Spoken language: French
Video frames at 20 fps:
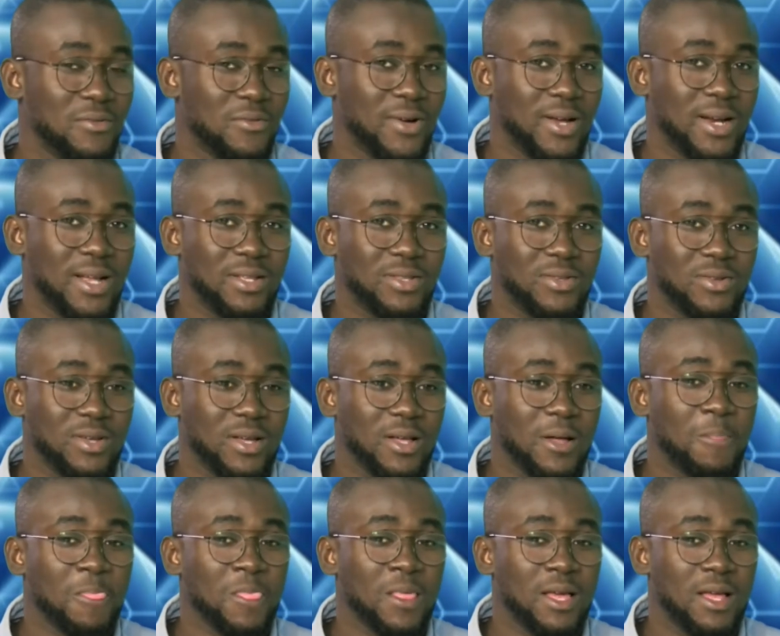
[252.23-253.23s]
Voilà, donc
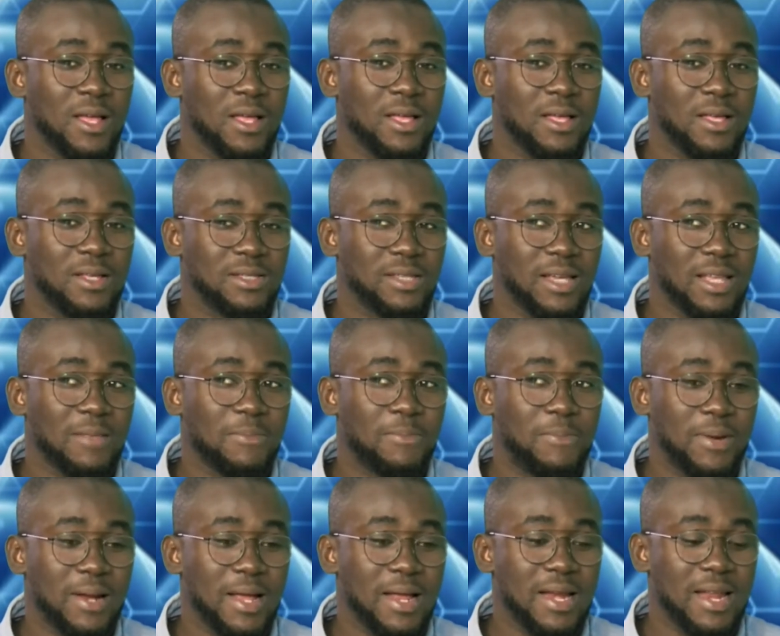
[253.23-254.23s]
cette
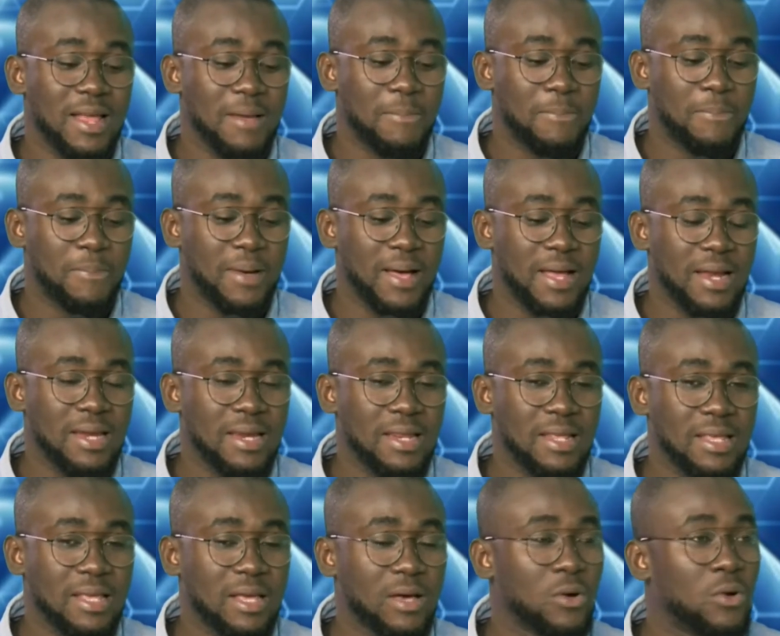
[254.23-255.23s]
plaie n'est pas
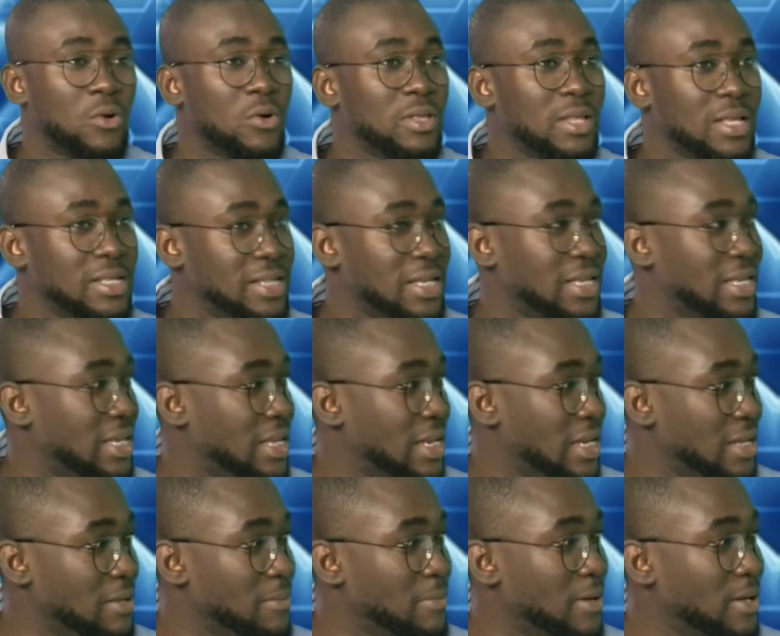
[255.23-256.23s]
liée qu'au
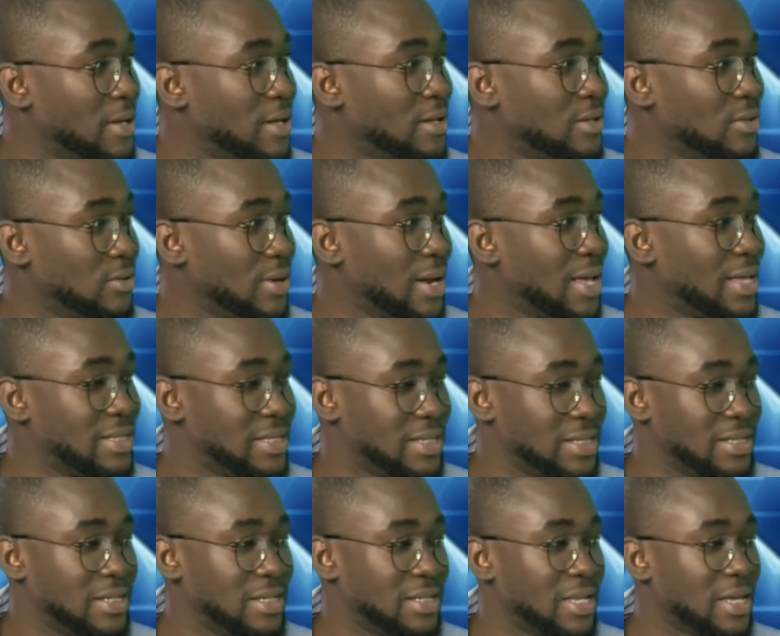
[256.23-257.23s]
déséquilibre de
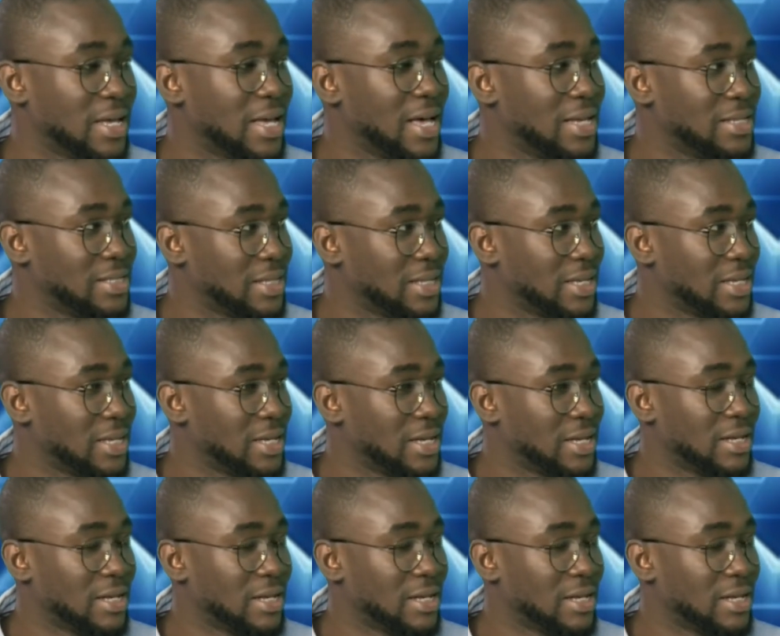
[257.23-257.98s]
l'acidité gastrique.